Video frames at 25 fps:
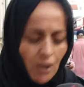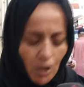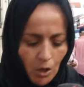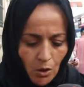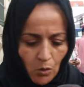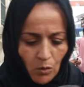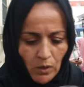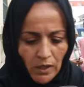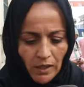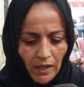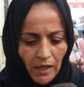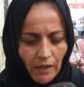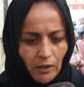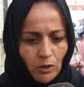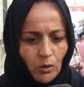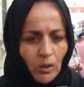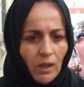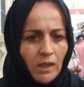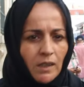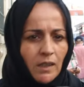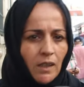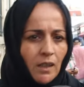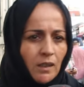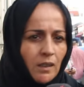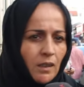هو يعيطوا
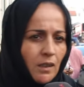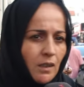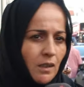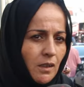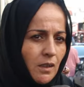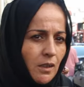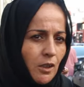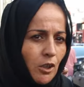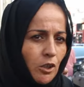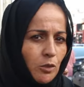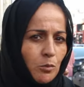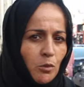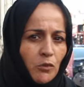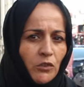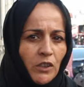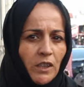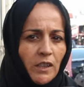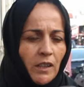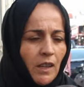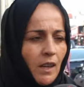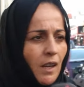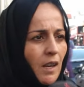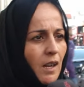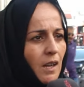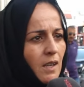عليا اللي يخدموا في
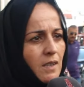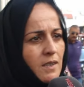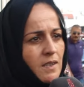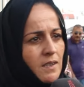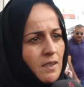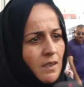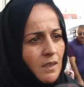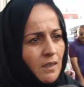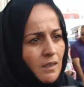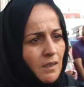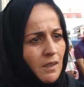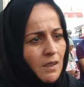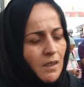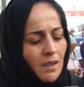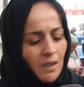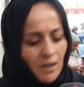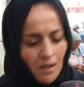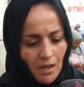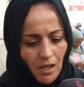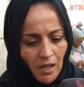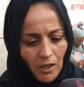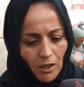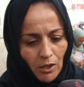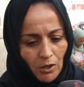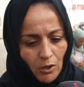النحاس
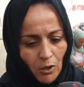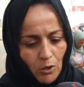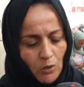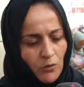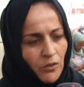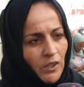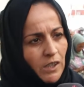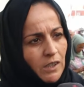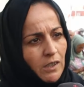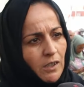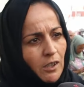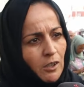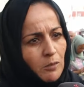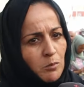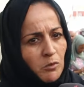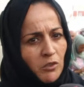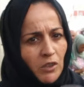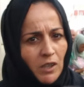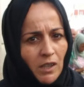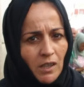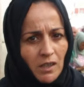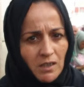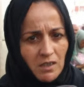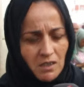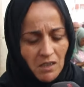هاك العرفات اللي يخدموا في
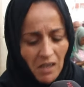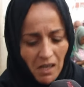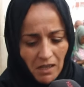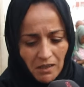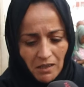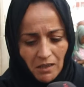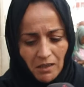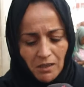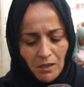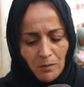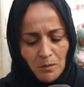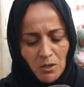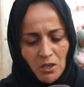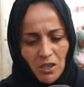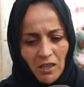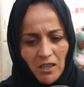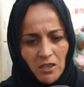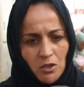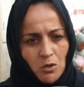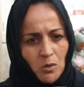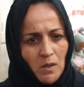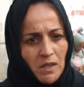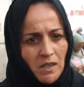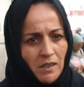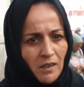النحاس يمسح
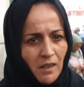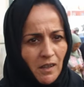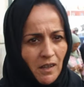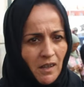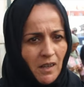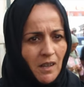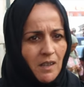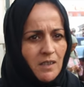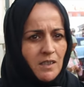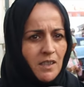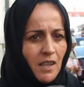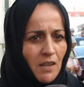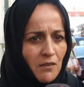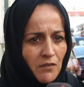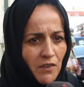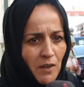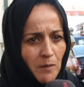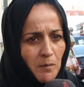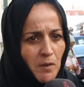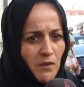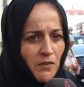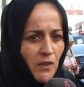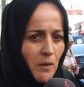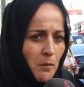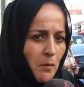شويه نحاس كان
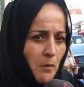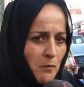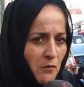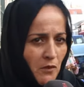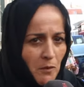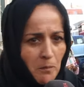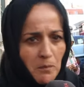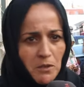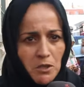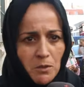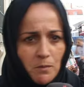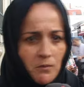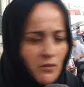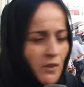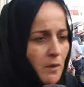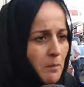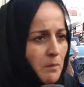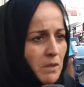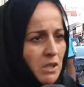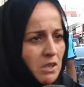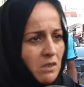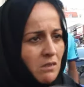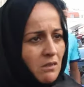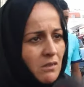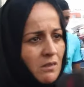فما فما ما فمش
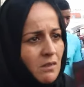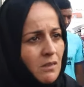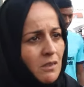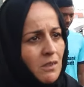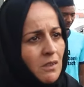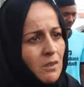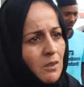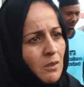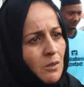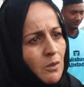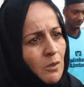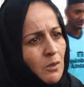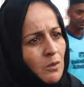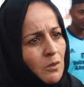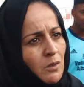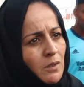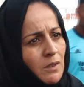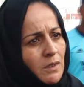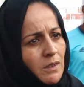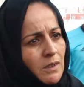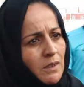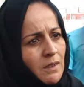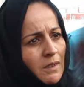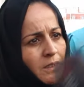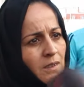ظروف ظروفه
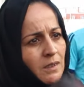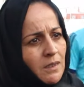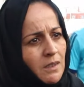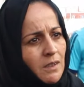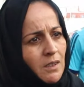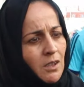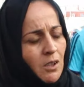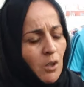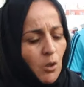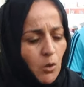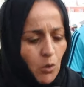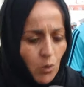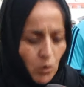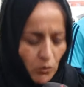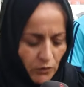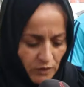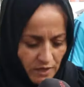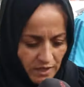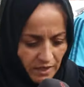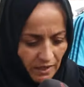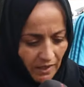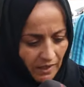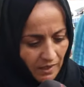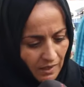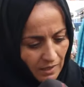الصحيه لا
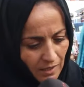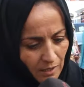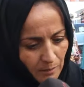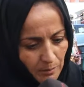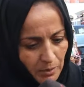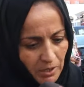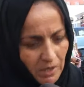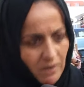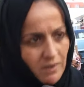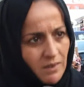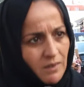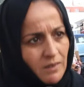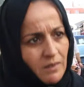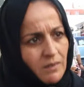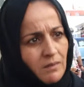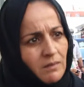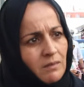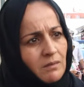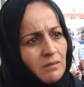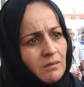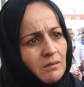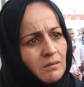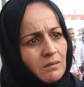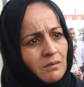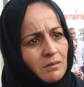الصحيه لاباس
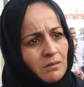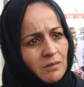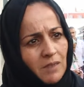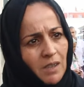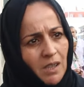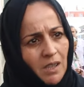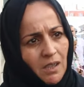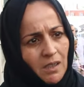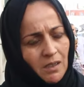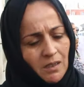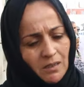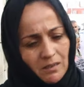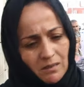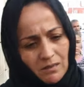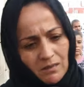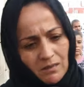اي